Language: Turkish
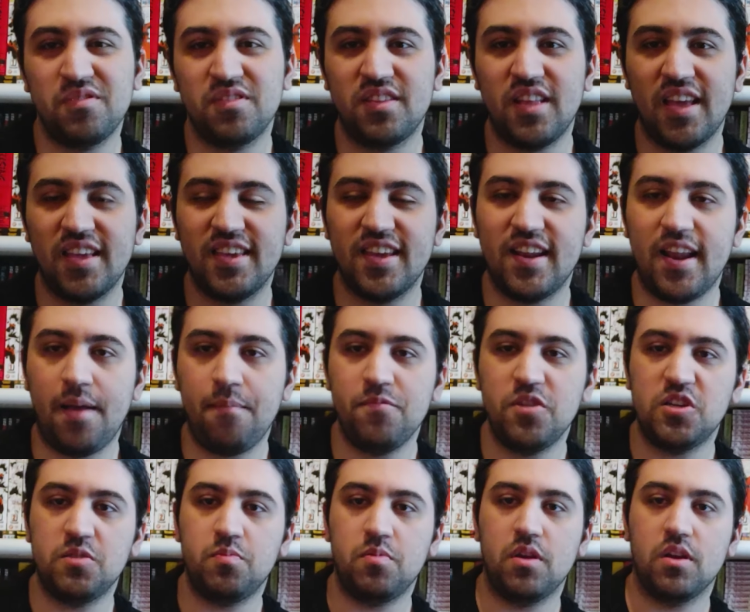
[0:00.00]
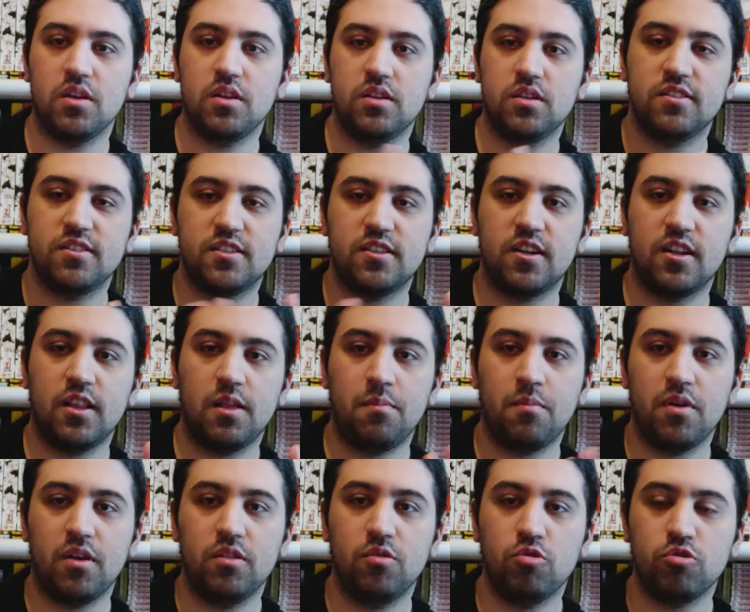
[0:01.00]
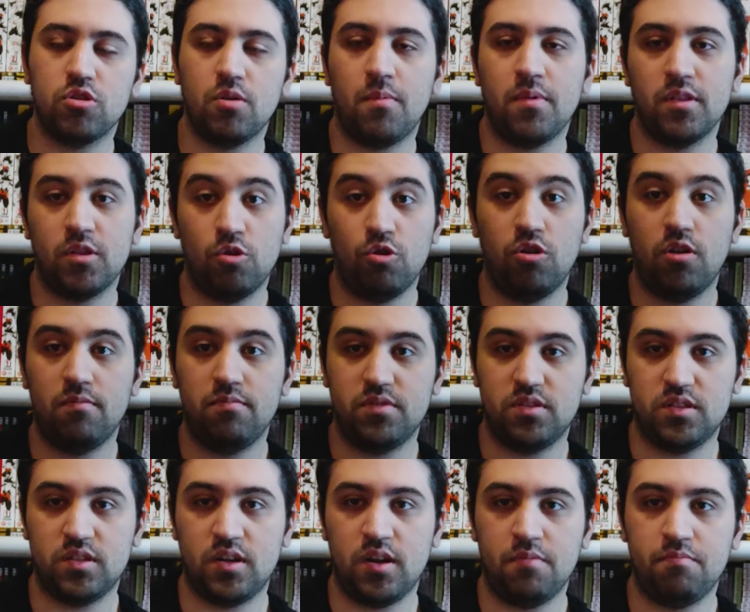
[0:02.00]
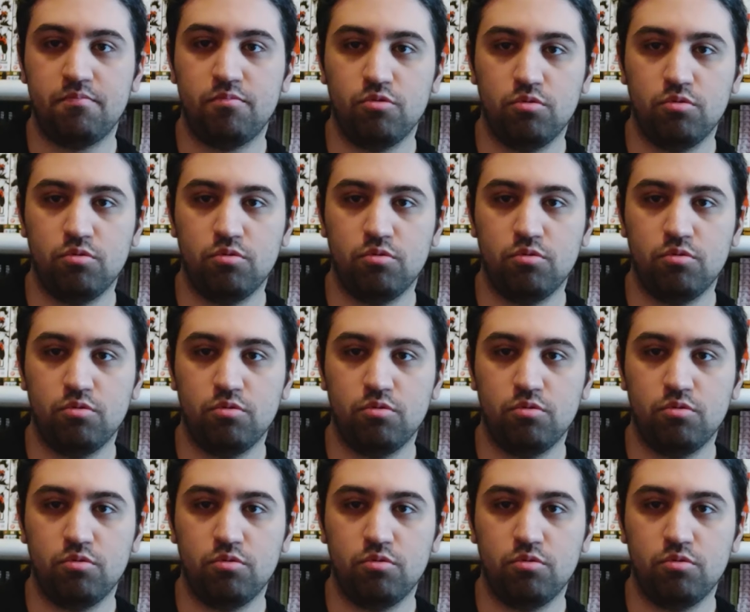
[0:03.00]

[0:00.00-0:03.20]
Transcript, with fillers: dengelenmiş bir sıralamaydı. O zamanlar öyle bir sıra